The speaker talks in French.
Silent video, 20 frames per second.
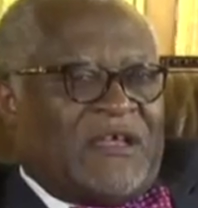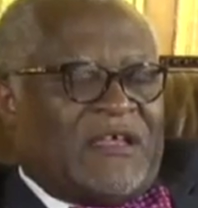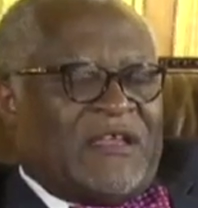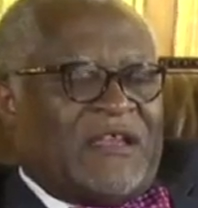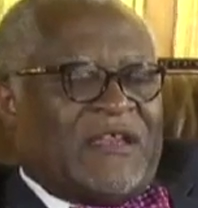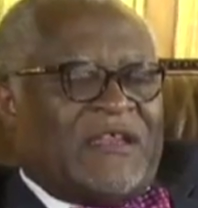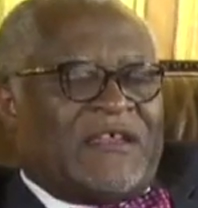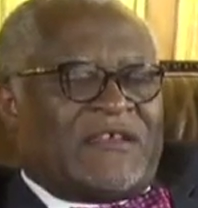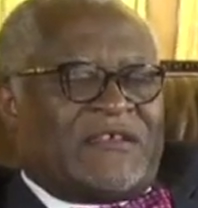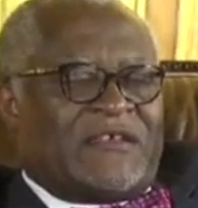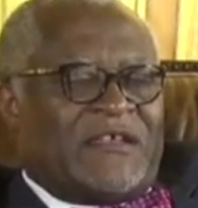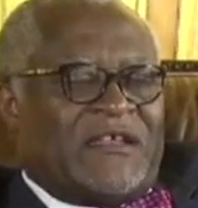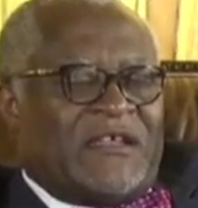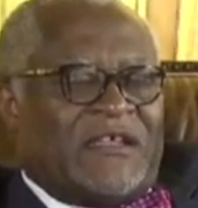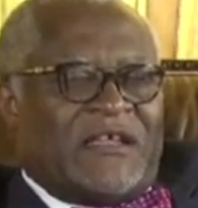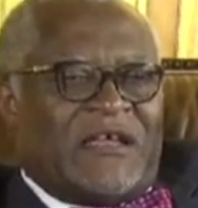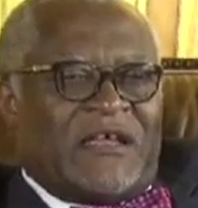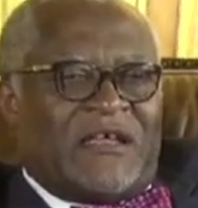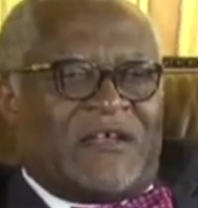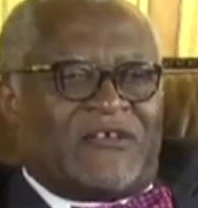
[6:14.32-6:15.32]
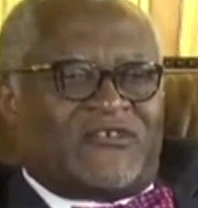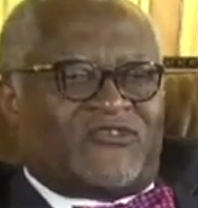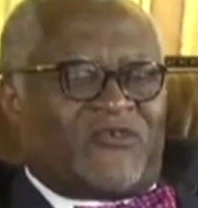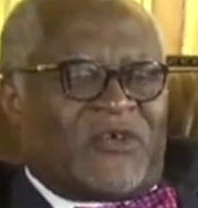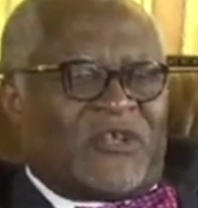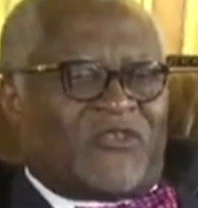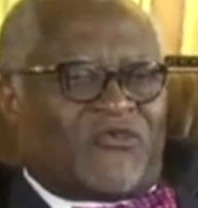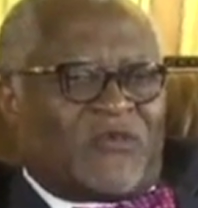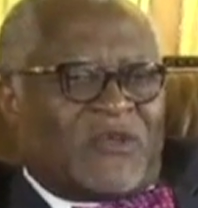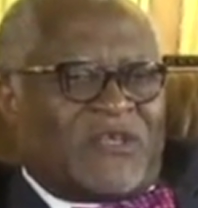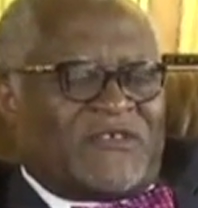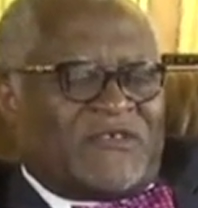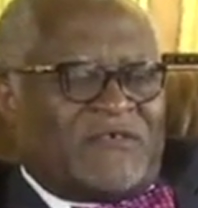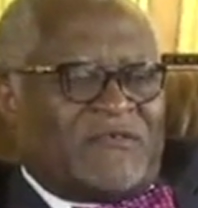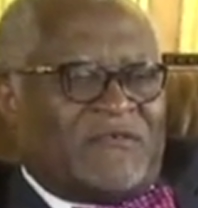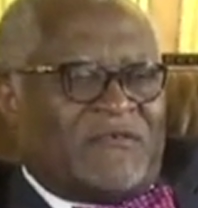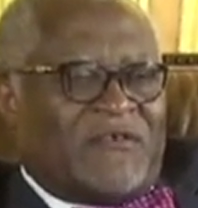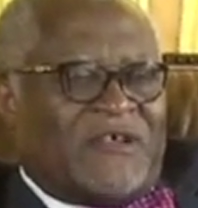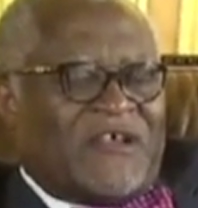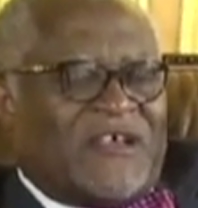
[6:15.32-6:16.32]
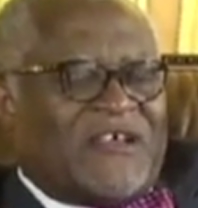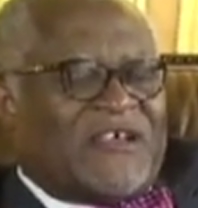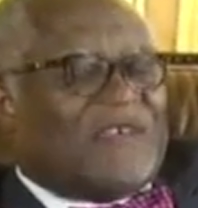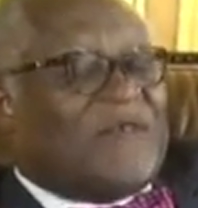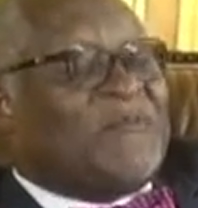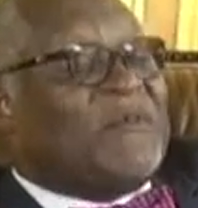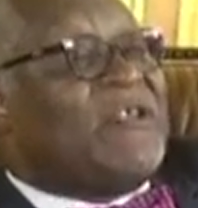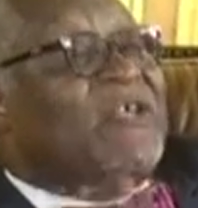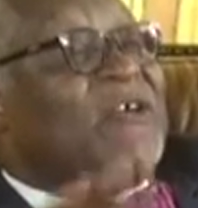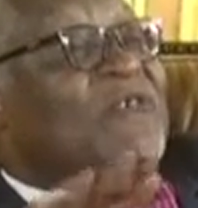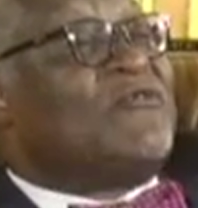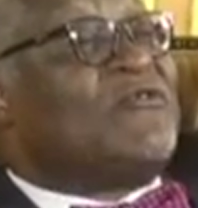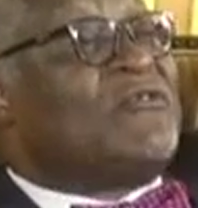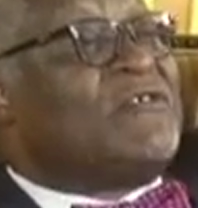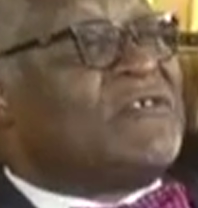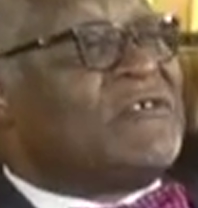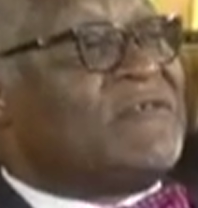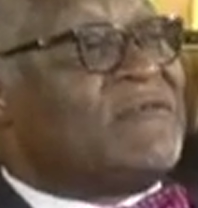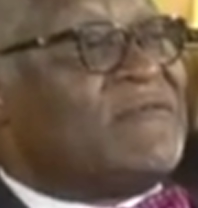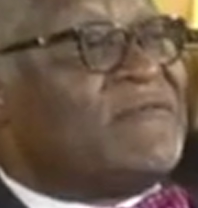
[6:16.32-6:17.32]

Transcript: il est décédé il y a, je crois, trois ans. Il me dit, écoute,